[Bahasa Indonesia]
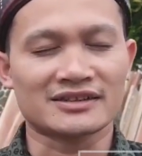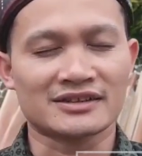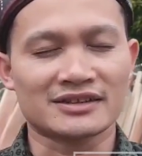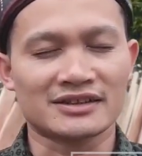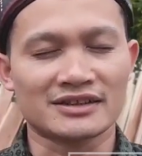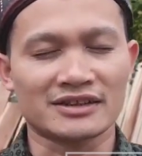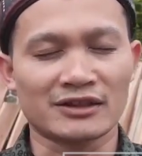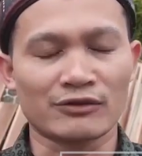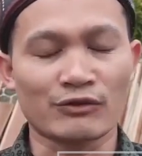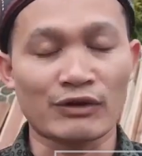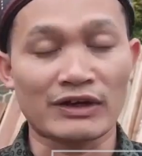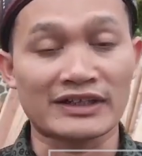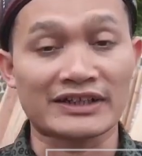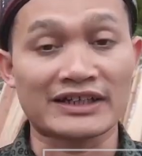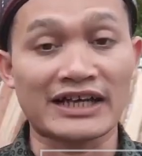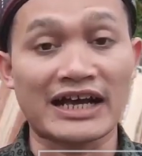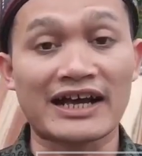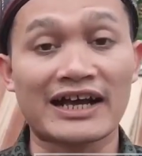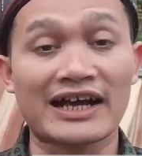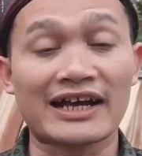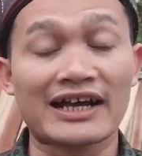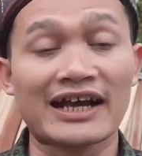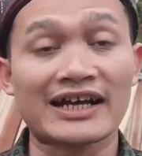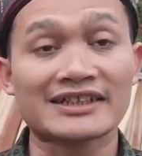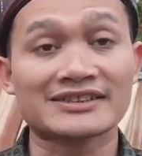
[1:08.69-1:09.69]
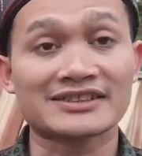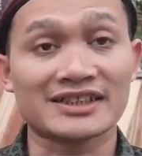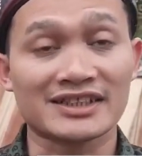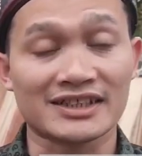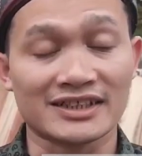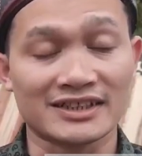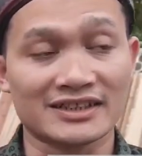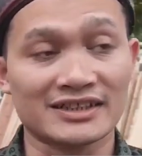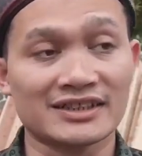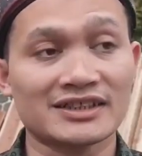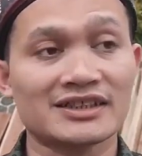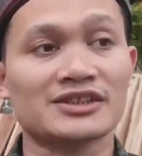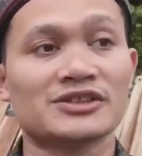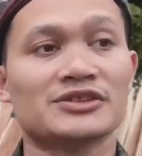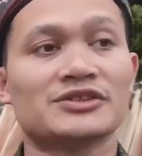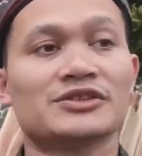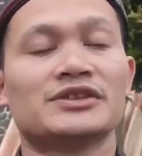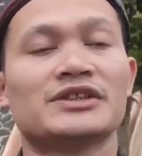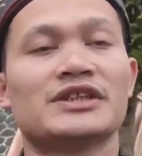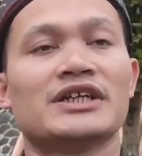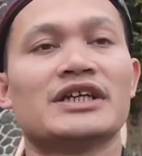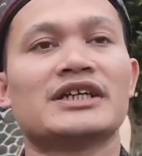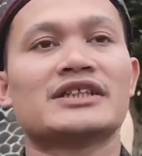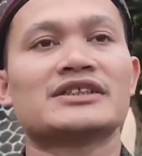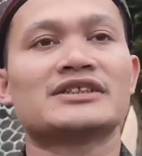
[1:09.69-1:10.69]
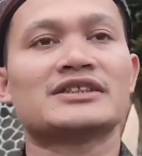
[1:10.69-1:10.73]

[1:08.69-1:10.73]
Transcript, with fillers: uh, warga asli gitu ya